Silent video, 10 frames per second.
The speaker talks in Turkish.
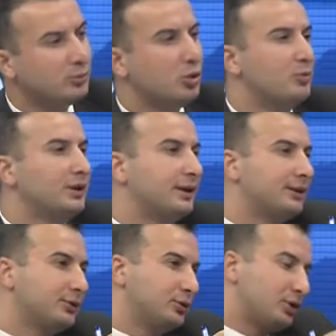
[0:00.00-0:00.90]
bombalar
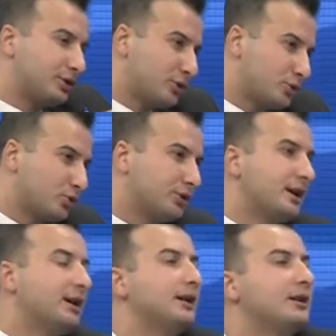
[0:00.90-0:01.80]
atılıyor, işte
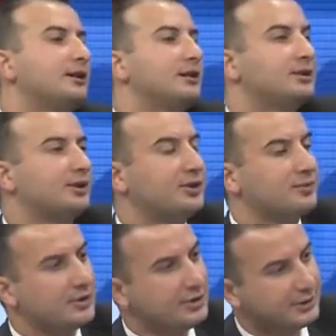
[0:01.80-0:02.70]
şurada e,
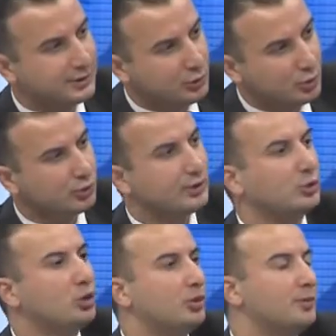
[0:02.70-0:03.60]
çatışma çıktı, şurada Hayır.